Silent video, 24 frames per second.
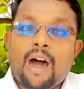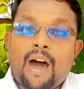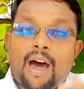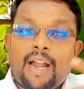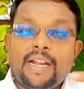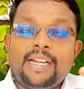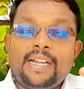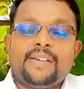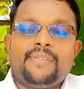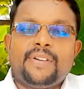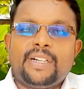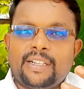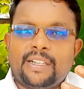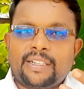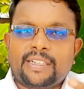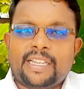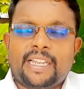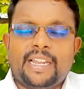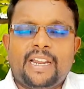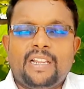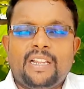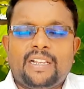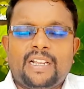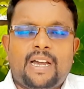ஆண்டவரிடம்
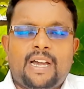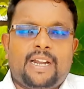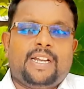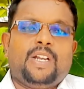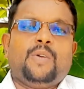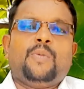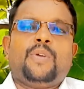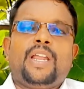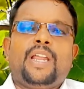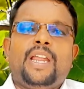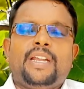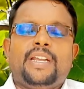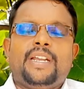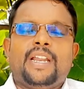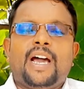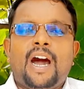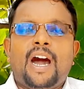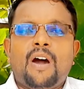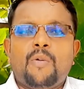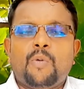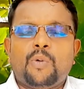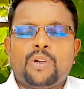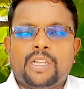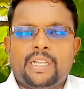கேளுங்க ஆண்டவரே
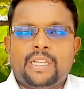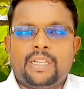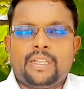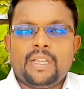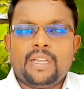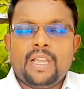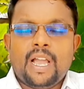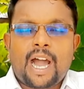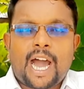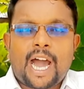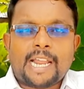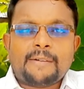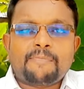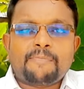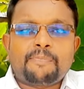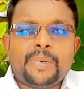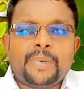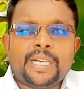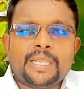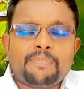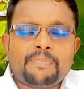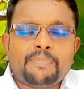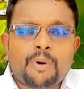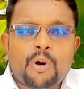நான் ஒரு
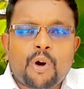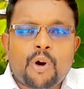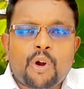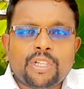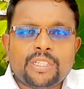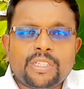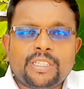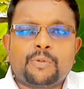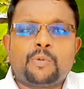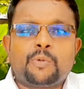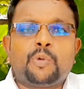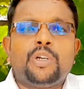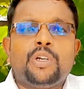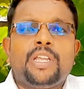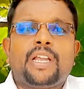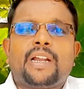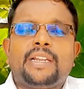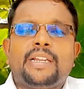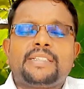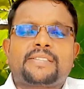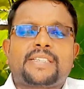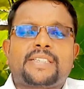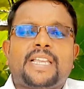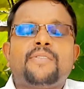அர்ப்பணிப்போடு இந்த
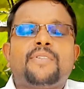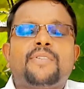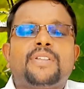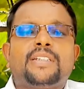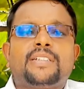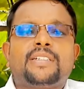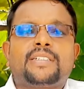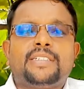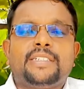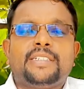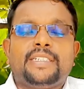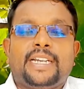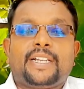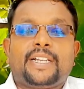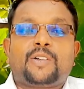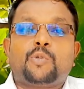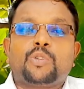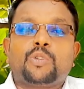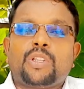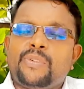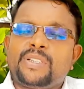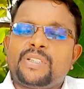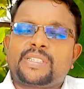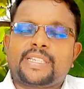ஊழியங்களை செய்வதற்கு எனக்கு
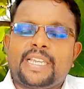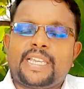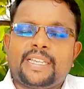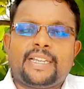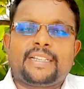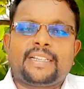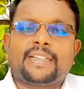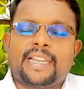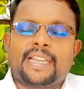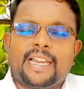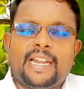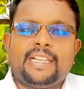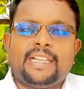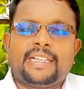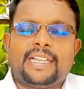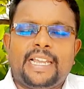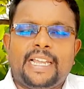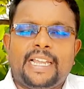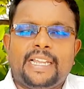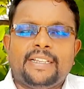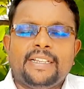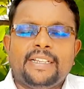உதவி செய்யுங்க கேளுங்க